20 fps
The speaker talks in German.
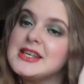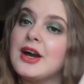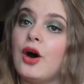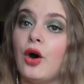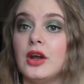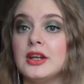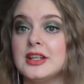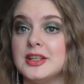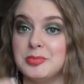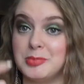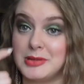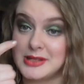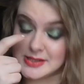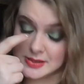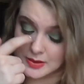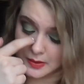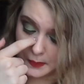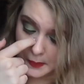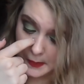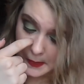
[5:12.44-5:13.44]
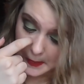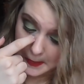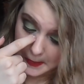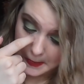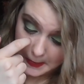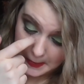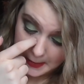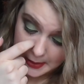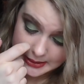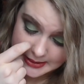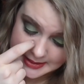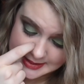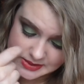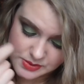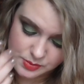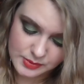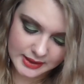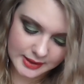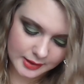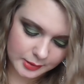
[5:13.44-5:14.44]
es ja auch nicht besser.
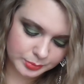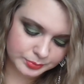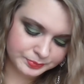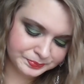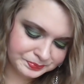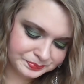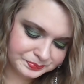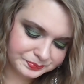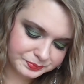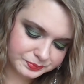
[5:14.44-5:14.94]
Deswegen